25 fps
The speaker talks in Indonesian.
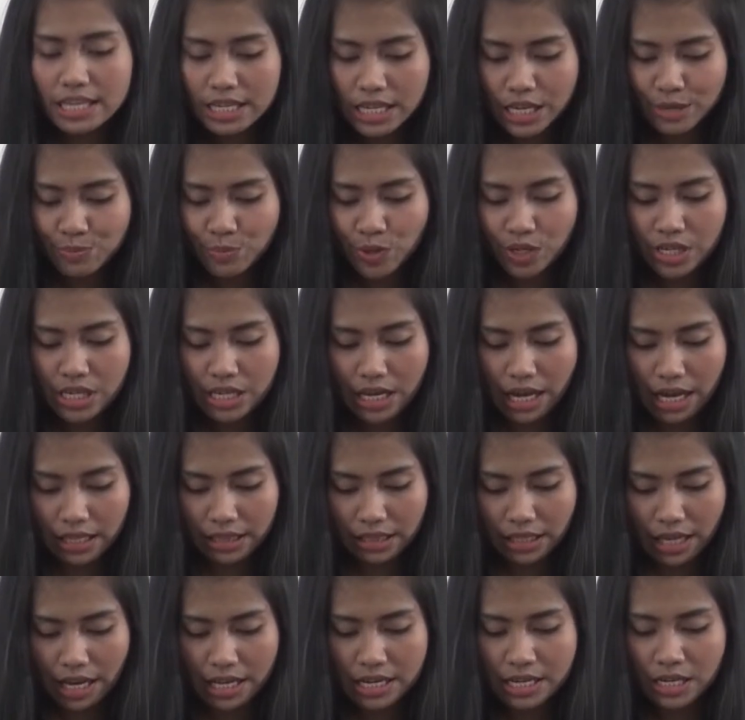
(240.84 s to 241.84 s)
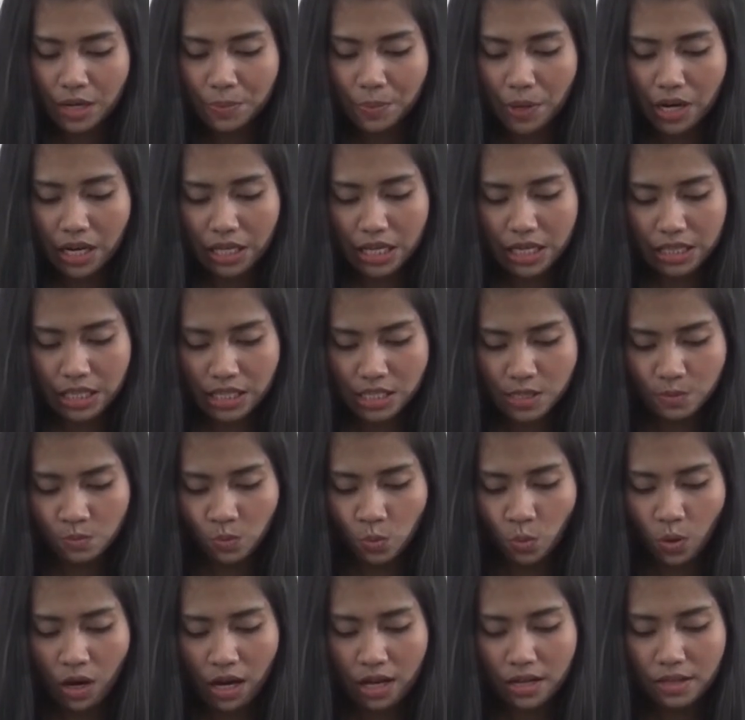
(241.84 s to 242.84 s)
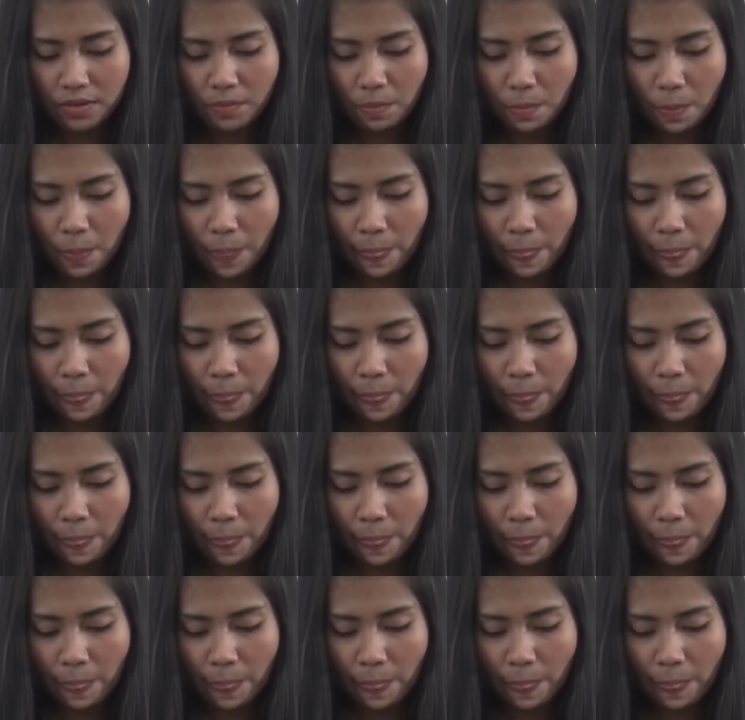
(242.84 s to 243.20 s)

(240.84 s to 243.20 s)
ingin mengingatkan kepada kita semua